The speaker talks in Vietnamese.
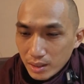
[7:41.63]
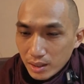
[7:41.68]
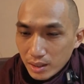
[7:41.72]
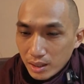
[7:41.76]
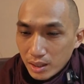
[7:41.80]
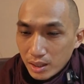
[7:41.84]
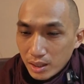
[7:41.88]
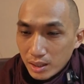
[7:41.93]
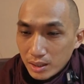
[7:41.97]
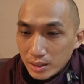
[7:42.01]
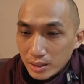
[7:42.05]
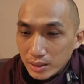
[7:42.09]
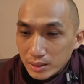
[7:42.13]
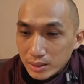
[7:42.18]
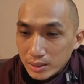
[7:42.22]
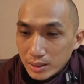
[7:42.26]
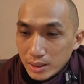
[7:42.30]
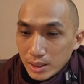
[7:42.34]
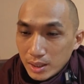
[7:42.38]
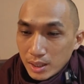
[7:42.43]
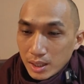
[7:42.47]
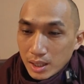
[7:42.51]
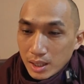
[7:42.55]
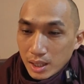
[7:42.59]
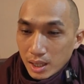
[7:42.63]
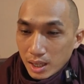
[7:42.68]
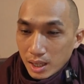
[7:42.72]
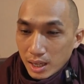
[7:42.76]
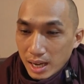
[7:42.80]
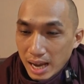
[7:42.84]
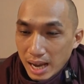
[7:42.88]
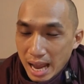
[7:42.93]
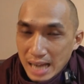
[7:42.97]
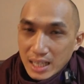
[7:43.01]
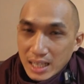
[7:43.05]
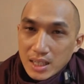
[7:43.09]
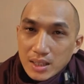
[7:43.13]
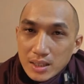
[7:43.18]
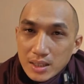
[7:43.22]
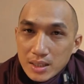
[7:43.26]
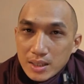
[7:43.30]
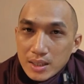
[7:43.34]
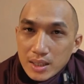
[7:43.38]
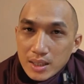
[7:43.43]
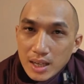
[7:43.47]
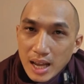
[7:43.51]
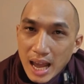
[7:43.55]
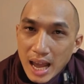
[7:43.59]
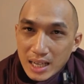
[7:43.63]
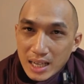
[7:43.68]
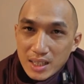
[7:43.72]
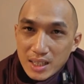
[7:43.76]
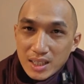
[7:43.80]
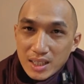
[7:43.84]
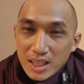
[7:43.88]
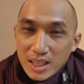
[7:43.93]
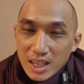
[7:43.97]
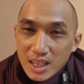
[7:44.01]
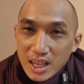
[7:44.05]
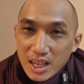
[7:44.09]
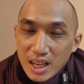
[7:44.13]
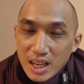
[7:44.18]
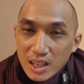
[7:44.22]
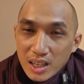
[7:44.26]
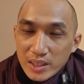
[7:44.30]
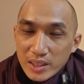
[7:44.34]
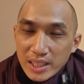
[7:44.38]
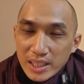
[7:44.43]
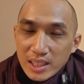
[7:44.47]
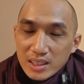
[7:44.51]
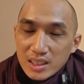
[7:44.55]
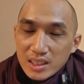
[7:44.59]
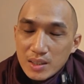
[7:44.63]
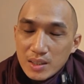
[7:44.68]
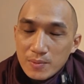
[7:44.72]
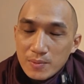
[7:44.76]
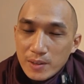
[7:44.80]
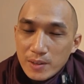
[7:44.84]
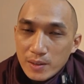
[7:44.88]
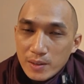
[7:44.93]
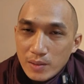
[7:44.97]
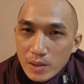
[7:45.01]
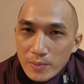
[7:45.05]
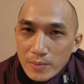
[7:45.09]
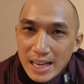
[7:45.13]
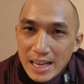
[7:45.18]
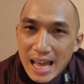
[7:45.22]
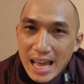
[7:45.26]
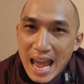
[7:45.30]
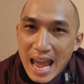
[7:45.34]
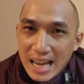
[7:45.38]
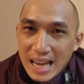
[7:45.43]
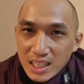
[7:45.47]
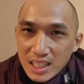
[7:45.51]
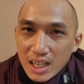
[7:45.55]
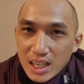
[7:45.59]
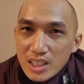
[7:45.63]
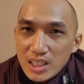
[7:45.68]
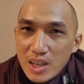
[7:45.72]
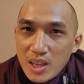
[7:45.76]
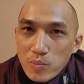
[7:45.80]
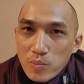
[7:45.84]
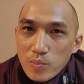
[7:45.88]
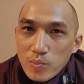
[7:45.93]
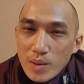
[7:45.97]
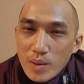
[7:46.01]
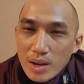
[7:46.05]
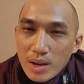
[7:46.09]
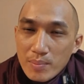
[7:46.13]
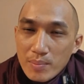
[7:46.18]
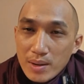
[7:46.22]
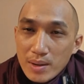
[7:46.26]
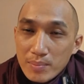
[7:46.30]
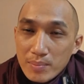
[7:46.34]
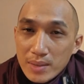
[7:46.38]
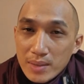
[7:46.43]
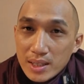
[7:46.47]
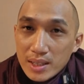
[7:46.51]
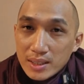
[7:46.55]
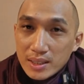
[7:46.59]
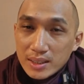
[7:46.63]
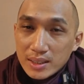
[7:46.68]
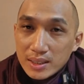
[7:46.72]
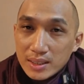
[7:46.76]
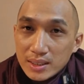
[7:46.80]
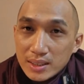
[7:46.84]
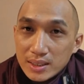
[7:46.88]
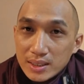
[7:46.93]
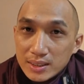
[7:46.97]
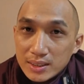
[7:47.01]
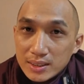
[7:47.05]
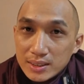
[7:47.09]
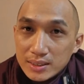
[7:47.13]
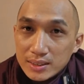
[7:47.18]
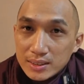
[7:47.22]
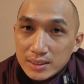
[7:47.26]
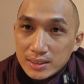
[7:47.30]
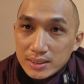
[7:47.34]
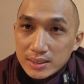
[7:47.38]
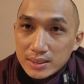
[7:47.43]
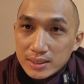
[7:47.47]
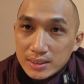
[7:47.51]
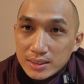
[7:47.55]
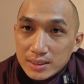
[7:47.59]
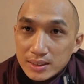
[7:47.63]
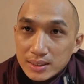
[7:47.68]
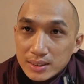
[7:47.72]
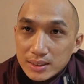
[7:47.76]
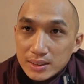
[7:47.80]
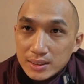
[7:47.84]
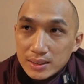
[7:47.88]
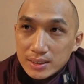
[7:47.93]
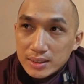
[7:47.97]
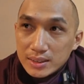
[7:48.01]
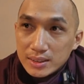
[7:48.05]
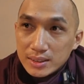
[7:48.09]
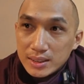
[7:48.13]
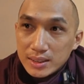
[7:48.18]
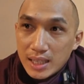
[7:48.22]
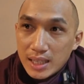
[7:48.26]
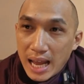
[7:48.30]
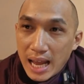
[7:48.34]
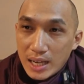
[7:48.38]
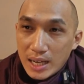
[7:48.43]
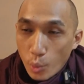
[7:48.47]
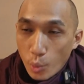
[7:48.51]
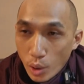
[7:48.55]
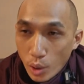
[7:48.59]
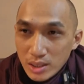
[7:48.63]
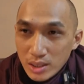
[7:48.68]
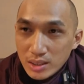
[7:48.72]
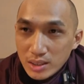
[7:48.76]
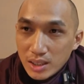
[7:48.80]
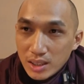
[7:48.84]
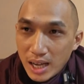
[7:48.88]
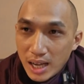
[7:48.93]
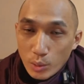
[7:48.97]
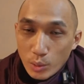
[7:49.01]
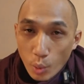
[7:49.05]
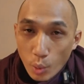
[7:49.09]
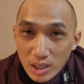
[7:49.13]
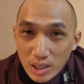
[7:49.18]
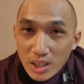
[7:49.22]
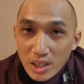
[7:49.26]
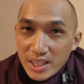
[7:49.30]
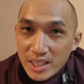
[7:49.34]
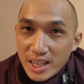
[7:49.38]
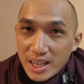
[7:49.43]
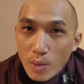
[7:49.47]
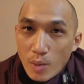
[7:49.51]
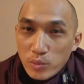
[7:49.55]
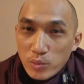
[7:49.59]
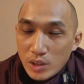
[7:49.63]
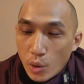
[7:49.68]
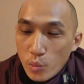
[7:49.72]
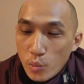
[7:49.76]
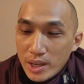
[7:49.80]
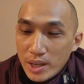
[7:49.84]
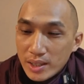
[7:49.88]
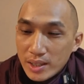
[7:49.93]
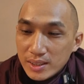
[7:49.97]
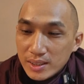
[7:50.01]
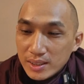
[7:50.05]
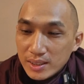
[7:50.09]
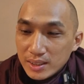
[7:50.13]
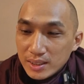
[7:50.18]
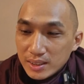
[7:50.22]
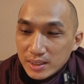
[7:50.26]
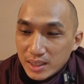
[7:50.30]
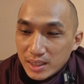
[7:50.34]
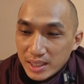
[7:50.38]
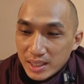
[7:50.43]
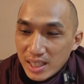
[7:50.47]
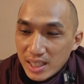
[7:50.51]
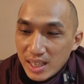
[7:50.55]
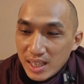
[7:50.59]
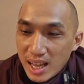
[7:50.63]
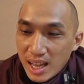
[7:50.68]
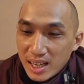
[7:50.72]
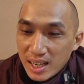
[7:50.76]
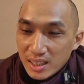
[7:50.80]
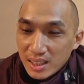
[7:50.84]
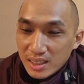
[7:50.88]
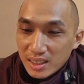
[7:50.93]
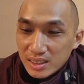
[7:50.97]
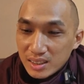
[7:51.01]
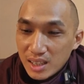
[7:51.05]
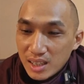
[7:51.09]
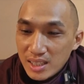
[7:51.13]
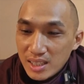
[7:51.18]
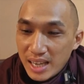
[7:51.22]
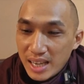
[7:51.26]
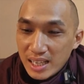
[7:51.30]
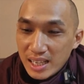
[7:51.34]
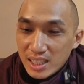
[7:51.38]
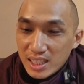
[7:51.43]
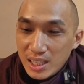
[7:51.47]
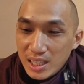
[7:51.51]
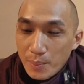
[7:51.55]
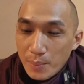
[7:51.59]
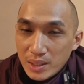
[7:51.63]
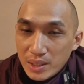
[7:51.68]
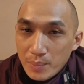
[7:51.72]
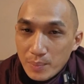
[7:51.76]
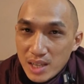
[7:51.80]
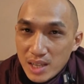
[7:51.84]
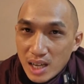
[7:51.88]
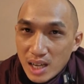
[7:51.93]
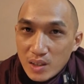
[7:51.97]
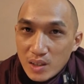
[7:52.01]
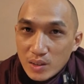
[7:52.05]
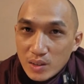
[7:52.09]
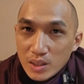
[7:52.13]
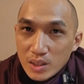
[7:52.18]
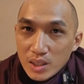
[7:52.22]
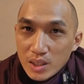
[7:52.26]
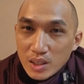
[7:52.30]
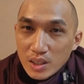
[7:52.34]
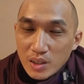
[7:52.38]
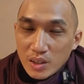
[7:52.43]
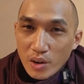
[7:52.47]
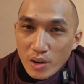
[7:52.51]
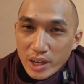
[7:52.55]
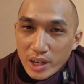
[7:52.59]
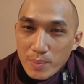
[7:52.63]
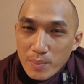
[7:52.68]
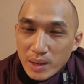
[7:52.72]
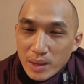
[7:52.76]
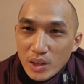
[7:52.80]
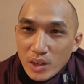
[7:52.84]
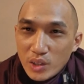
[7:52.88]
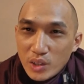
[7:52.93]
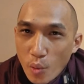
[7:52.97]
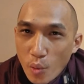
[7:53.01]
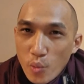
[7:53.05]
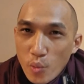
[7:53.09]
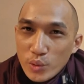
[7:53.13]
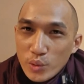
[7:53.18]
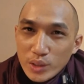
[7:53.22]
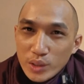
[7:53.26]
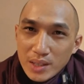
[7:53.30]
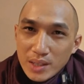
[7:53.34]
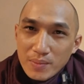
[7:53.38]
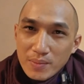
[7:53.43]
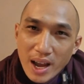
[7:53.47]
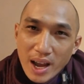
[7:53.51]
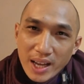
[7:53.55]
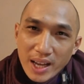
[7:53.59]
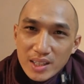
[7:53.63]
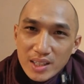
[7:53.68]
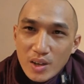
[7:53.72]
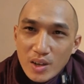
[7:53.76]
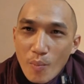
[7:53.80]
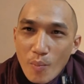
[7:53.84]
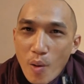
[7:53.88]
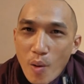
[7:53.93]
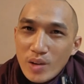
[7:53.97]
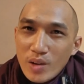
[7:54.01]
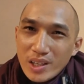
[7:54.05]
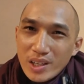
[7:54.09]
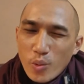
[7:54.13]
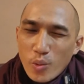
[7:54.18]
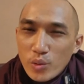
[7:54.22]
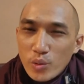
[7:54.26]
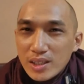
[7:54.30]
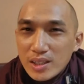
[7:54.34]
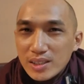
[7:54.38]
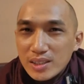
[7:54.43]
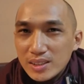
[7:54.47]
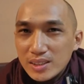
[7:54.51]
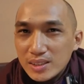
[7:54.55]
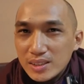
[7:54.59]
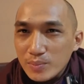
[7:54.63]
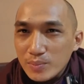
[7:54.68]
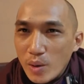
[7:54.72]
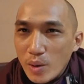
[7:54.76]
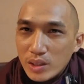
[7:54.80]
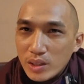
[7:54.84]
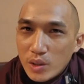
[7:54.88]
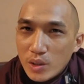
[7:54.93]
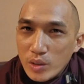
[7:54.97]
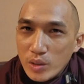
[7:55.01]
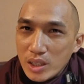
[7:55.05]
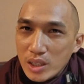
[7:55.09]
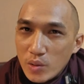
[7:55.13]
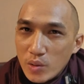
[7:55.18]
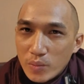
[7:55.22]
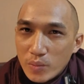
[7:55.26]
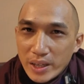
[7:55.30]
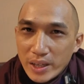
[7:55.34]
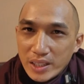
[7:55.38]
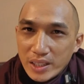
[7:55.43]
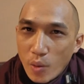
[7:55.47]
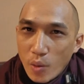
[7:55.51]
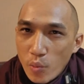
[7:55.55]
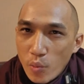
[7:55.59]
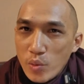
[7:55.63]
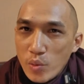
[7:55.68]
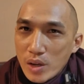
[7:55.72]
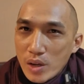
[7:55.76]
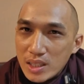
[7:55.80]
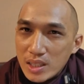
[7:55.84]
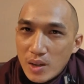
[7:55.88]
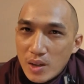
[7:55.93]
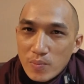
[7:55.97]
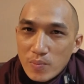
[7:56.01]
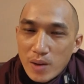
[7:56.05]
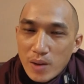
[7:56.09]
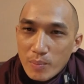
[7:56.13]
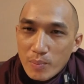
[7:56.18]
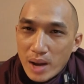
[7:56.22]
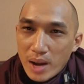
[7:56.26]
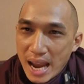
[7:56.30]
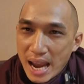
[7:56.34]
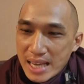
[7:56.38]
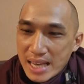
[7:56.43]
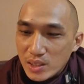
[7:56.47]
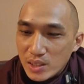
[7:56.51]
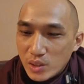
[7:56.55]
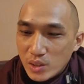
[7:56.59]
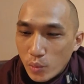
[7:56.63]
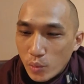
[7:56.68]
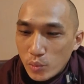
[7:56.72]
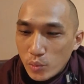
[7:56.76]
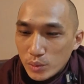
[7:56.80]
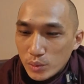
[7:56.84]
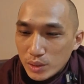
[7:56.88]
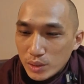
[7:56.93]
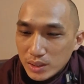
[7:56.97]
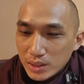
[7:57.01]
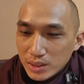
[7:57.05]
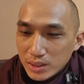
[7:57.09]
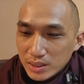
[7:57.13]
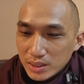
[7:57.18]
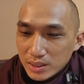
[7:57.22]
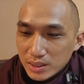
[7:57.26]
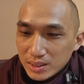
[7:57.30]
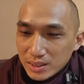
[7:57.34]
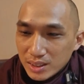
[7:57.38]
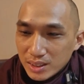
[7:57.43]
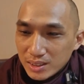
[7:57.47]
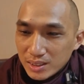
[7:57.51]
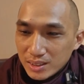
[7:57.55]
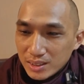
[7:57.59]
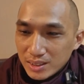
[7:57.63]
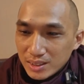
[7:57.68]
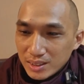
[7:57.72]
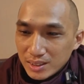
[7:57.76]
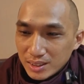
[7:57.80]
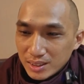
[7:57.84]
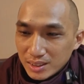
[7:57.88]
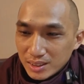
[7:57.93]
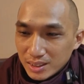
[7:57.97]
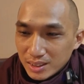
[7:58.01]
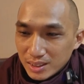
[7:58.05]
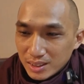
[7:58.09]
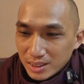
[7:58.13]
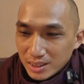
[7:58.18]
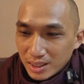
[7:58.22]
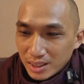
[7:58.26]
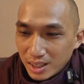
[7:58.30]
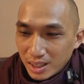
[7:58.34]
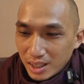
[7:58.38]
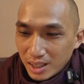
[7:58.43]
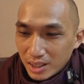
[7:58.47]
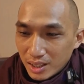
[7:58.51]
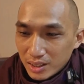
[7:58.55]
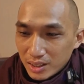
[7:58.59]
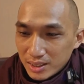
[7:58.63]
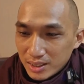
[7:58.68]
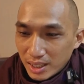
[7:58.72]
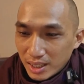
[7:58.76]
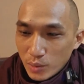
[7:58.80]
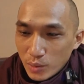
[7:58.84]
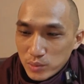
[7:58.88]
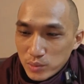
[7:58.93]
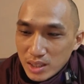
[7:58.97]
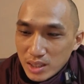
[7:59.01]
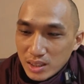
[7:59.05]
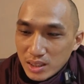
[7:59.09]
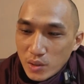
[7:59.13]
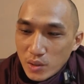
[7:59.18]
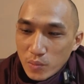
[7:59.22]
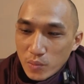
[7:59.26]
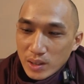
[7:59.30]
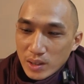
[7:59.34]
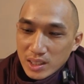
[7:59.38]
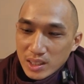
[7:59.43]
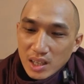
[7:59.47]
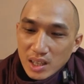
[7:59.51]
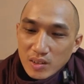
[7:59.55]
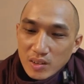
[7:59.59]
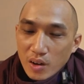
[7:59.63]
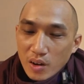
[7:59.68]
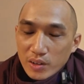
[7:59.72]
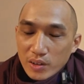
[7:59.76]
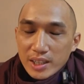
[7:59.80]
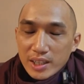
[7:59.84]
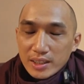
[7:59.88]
uh, hành hành xin hỏi bị là hành ở trong mà mà, mà uh, hành uẩn hành uẩn thôi nha không có thủ nha thì chỉ là đơn giản là chỉ 50 tâm sở thôi còn khi mà nói thủ thì phải có bốn cái thủ đó bốn cái thủ đó thuộc về thủ ở trong phần mà ái diễn thủ à, dạ cũng xin kết thúc bằng trả lời câu hỏi